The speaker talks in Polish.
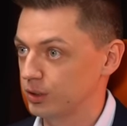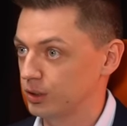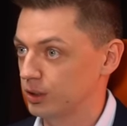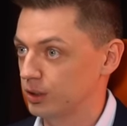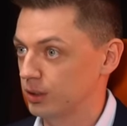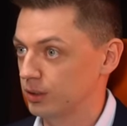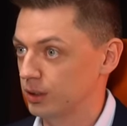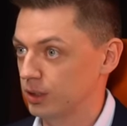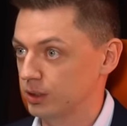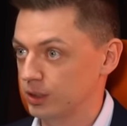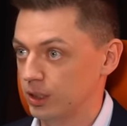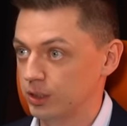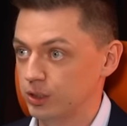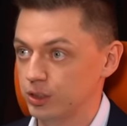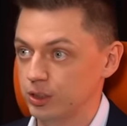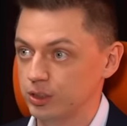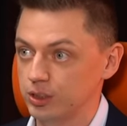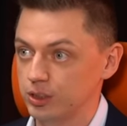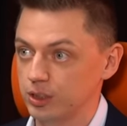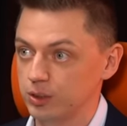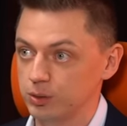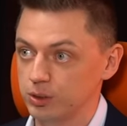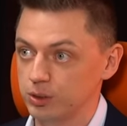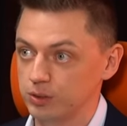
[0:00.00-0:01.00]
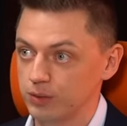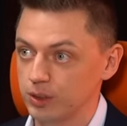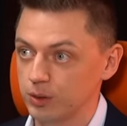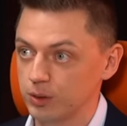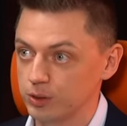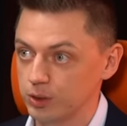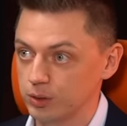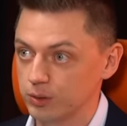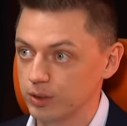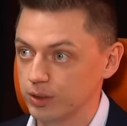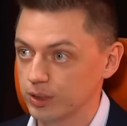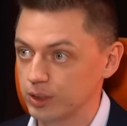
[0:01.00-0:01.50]
gdzie najczęściej odzywają
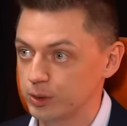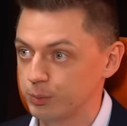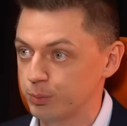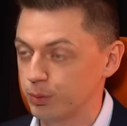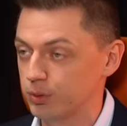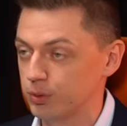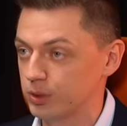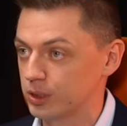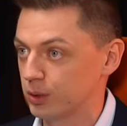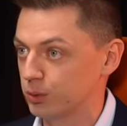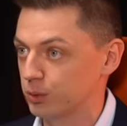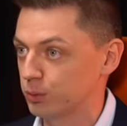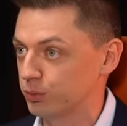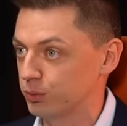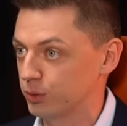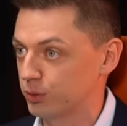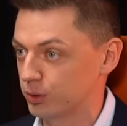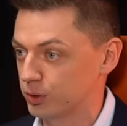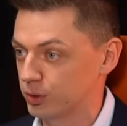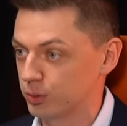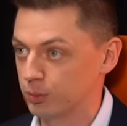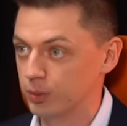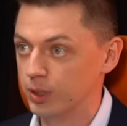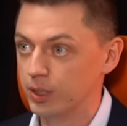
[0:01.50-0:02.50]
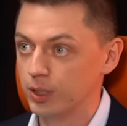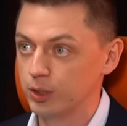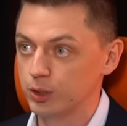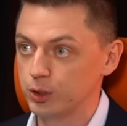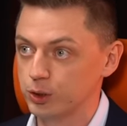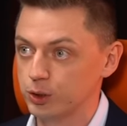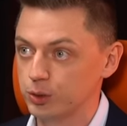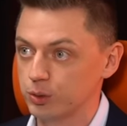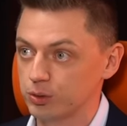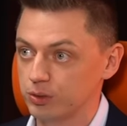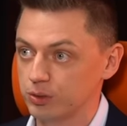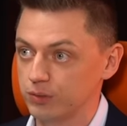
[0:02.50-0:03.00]
się do jakichś producentów, to chcą
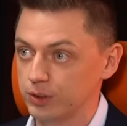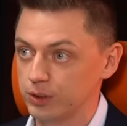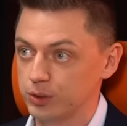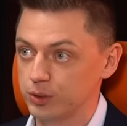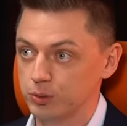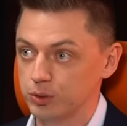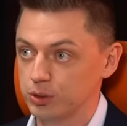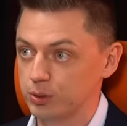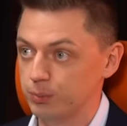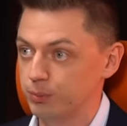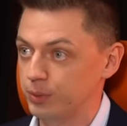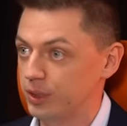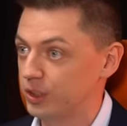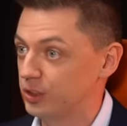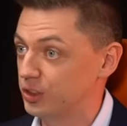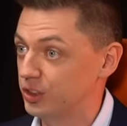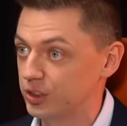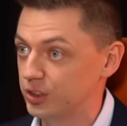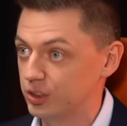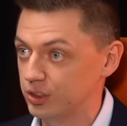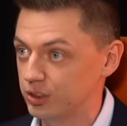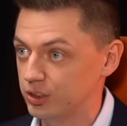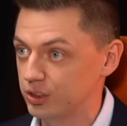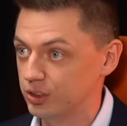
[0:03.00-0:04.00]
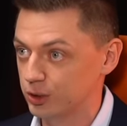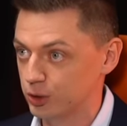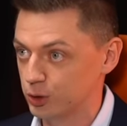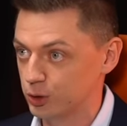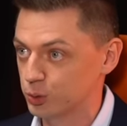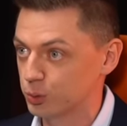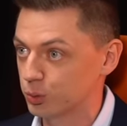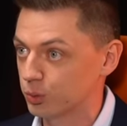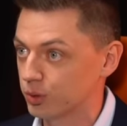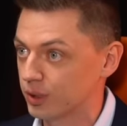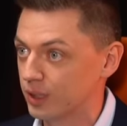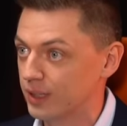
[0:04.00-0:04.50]
1000, 2000, tysięcy
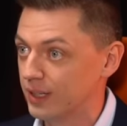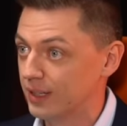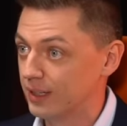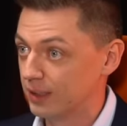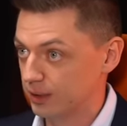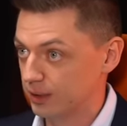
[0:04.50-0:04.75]
sztuk